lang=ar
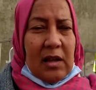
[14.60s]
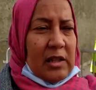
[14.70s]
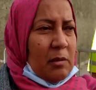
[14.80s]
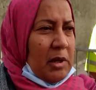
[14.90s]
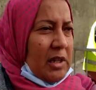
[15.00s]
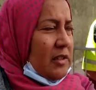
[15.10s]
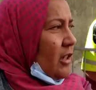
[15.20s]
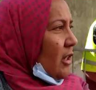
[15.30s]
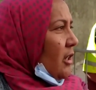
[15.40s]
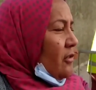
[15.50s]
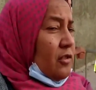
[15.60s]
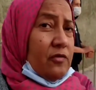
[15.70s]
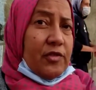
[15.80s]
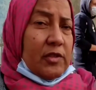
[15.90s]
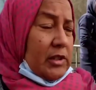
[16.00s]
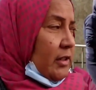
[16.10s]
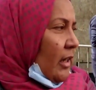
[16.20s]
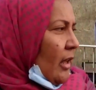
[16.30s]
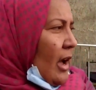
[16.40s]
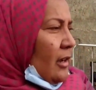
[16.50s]
هاد المنازل كاين في
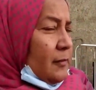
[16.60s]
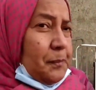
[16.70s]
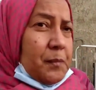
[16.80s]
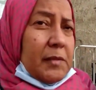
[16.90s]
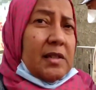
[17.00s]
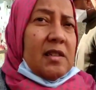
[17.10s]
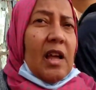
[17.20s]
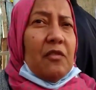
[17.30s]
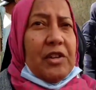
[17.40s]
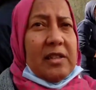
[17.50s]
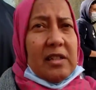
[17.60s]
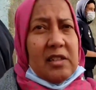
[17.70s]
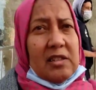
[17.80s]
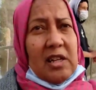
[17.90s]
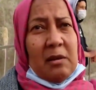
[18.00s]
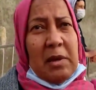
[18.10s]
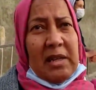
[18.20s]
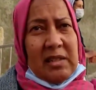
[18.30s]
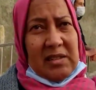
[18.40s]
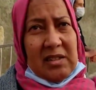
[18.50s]
زنقه زنقه فيها ثلاثه ديال
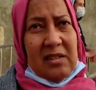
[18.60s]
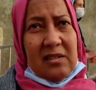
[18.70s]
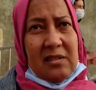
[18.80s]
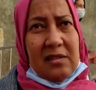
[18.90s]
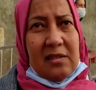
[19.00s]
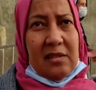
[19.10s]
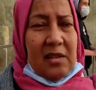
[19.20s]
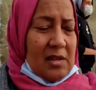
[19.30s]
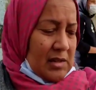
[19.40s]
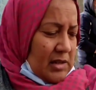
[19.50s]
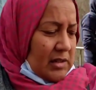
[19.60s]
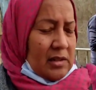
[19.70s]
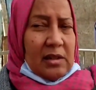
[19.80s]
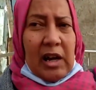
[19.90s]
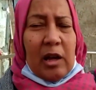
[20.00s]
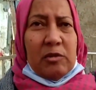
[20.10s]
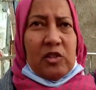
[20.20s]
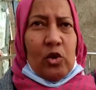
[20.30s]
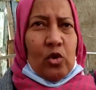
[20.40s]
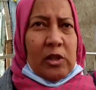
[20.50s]
المنازل رقم
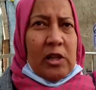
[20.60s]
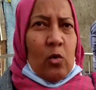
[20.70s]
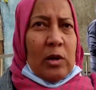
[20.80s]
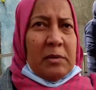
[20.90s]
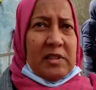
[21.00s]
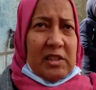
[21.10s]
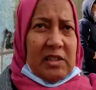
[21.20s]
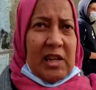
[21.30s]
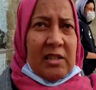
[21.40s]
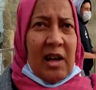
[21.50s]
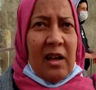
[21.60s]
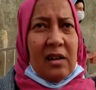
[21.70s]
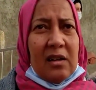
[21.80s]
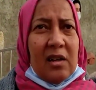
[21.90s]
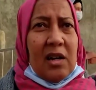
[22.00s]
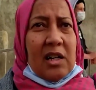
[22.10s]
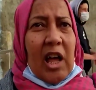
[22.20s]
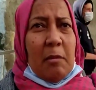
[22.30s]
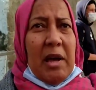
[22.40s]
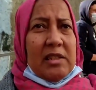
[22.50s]
9 اللي هو المنزل ديالنا
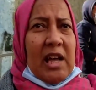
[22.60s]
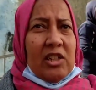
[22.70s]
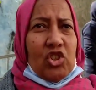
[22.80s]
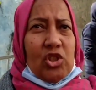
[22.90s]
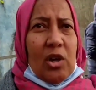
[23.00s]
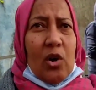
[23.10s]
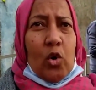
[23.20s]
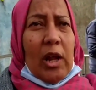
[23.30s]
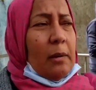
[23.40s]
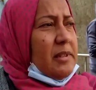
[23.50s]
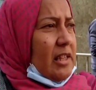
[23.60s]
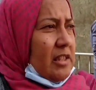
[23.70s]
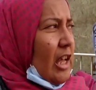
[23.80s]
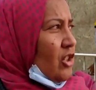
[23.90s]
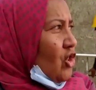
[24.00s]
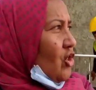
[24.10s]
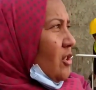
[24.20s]
رقم 11 ورقم 13